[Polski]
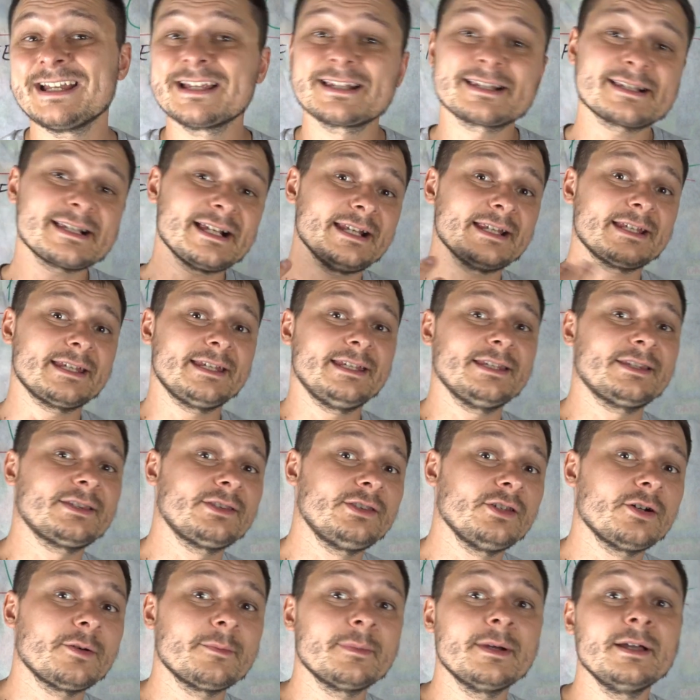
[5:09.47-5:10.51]
za
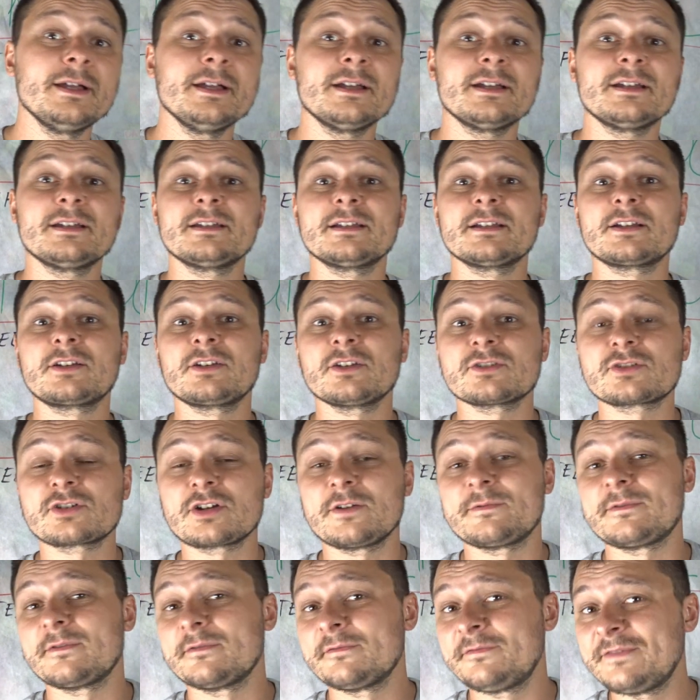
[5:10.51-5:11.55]
legitną e,
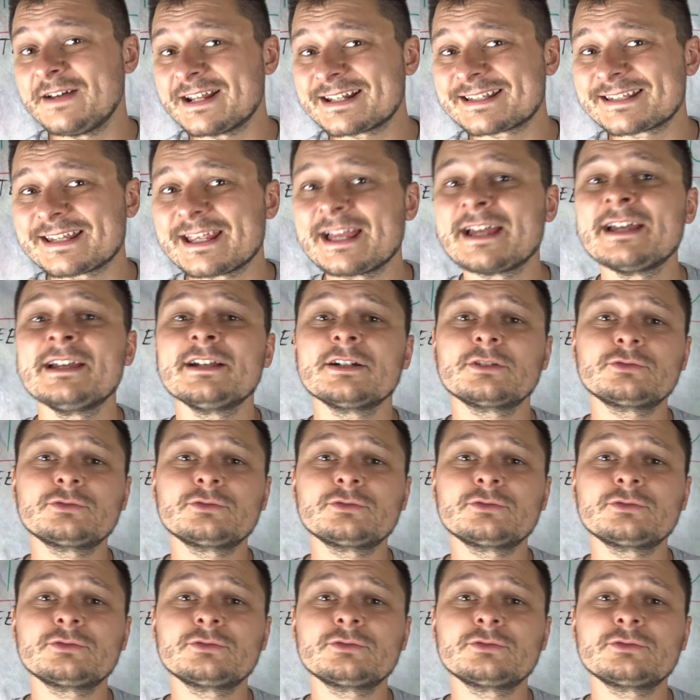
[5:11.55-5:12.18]
klockową wersję,